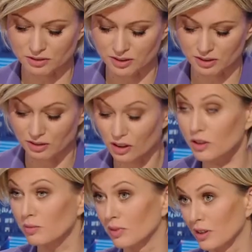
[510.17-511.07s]
w
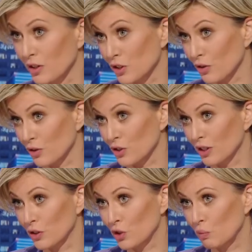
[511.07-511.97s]
nowym
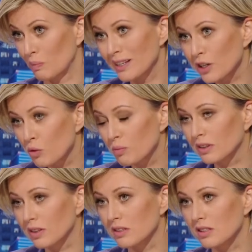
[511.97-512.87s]
resorcie. Czy pani
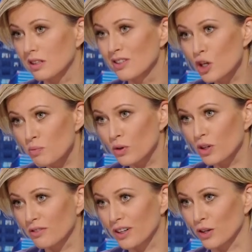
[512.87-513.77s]
kompetencje nie
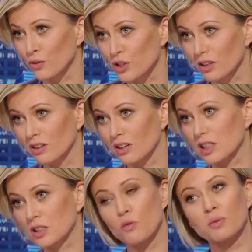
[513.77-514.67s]
pokrywają się jednak
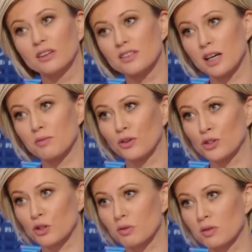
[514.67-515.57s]
z kompetencjami
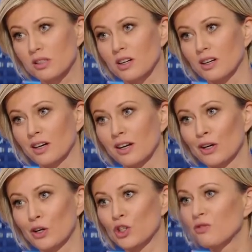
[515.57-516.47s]
chociażby ministra
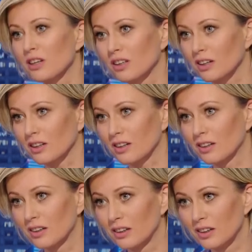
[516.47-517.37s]
Szefernakera?
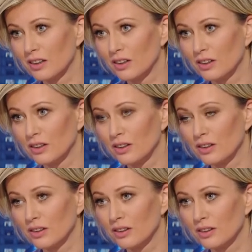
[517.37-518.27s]
E,
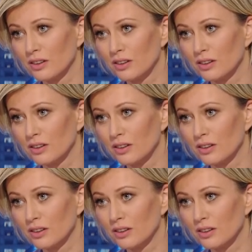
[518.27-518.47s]
my bardzo